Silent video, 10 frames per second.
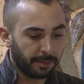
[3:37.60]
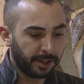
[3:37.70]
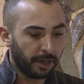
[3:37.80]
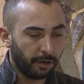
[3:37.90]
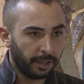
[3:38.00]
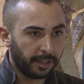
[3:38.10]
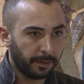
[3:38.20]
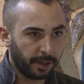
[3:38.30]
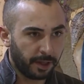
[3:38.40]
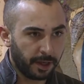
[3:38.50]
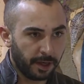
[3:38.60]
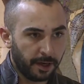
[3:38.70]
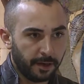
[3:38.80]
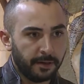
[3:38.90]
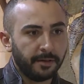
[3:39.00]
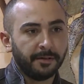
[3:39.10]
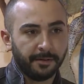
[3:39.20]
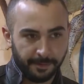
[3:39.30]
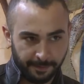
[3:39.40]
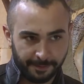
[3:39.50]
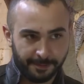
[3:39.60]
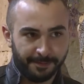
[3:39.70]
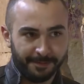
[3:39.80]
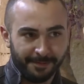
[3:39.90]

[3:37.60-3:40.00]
انا عم بتواجد بالشارع وبدي حدا